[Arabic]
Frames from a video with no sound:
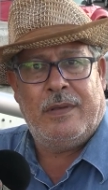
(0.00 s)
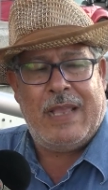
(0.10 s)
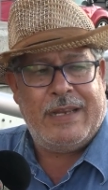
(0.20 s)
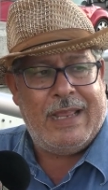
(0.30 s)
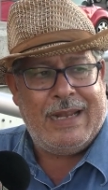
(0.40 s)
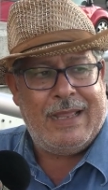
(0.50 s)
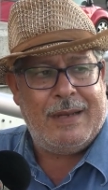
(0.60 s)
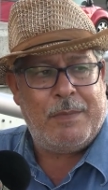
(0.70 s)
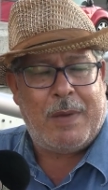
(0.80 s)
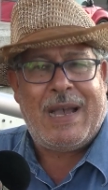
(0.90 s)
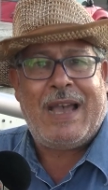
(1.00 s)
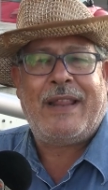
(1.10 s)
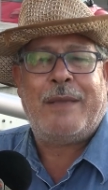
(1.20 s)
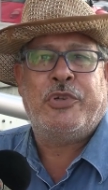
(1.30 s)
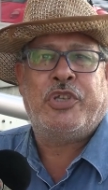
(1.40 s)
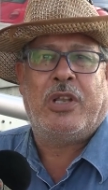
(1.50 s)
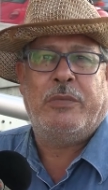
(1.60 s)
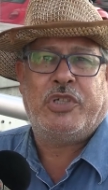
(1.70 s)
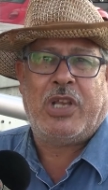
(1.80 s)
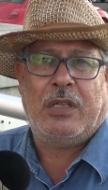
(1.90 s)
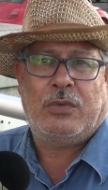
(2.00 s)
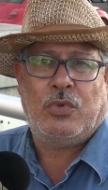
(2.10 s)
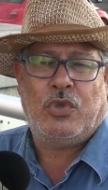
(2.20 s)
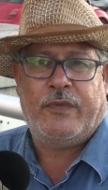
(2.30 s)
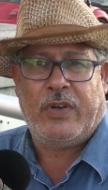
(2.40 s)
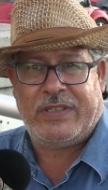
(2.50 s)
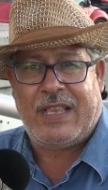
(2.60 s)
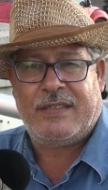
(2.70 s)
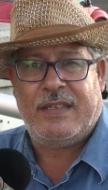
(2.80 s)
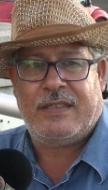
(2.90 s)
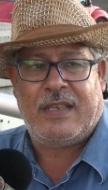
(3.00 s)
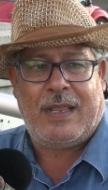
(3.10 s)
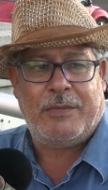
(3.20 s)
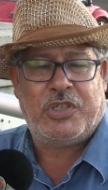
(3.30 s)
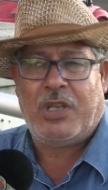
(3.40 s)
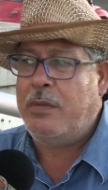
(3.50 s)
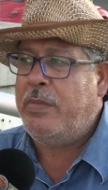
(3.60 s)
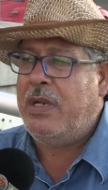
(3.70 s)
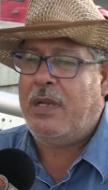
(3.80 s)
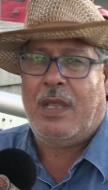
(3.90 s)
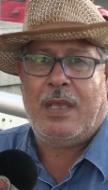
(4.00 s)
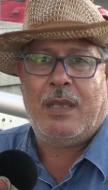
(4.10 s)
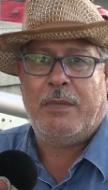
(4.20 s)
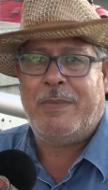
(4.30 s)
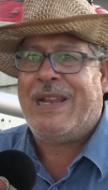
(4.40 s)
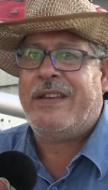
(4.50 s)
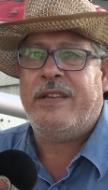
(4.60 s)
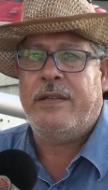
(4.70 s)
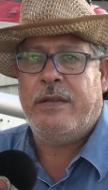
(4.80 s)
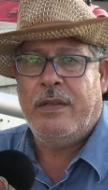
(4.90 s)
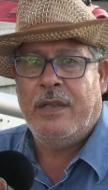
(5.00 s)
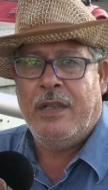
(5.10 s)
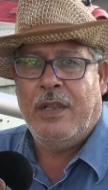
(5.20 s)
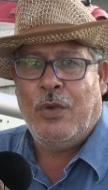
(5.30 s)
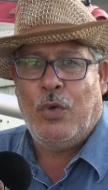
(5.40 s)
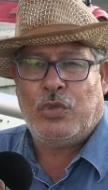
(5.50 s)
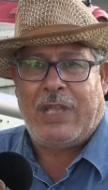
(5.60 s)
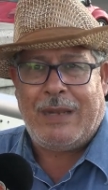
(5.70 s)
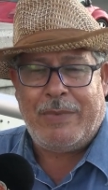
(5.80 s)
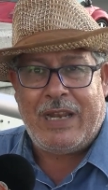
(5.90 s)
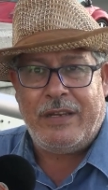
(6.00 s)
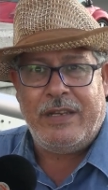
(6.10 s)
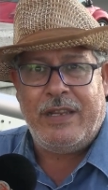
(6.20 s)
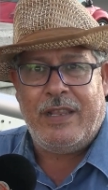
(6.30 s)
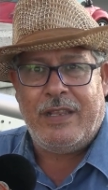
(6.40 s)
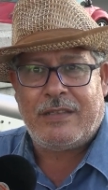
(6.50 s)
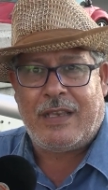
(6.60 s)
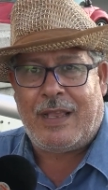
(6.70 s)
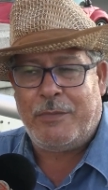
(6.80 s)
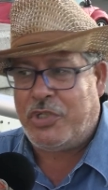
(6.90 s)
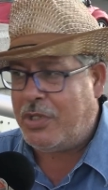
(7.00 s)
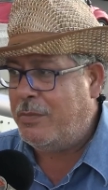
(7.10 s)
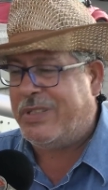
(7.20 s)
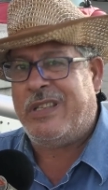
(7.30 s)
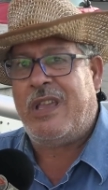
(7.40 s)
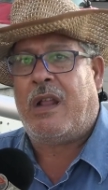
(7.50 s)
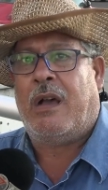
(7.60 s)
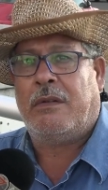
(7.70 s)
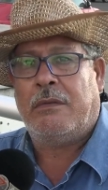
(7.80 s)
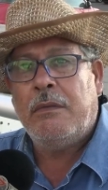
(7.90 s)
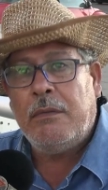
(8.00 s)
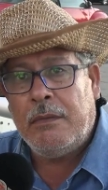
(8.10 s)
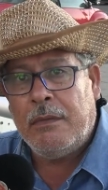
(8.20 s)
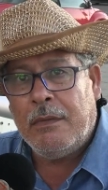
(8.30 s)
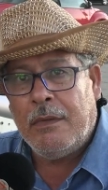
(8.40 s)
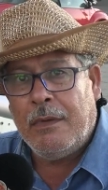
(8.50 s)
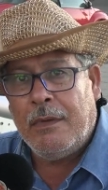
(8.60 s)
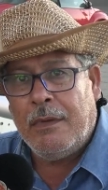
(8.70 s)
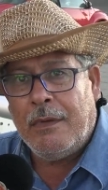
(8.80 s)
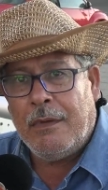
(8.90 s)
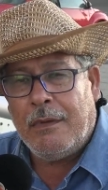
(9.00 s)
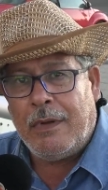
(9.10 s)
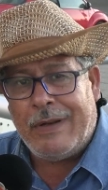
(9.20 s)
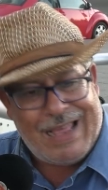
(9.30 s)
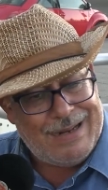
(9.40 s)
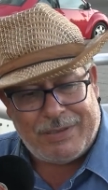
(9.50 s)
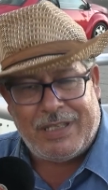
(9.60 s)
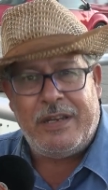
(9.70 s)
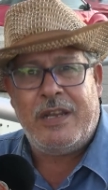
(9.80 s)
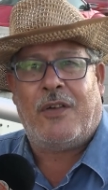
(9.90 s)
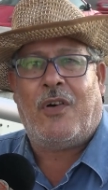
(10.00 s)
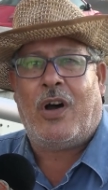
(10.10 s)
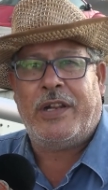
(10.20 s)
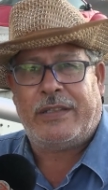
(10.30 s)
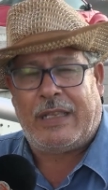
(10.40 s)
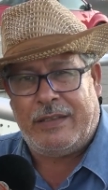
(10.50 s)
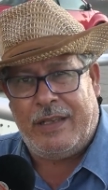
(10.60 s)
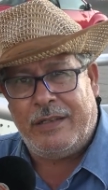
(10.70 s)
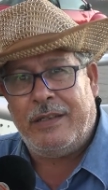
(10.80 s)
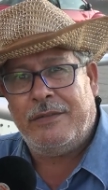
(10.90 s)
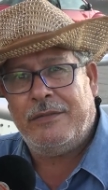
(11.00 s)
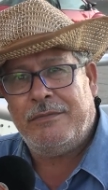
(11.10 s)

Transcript: يعني هلا ما بقى حدا عم يشتغل بشغلته شوفر التاكسي صار عم يشتغل بالبلديه وتاع البلديه صار عم يشتغل بالطيران انقلبت الدنيا فوقاني تحتاني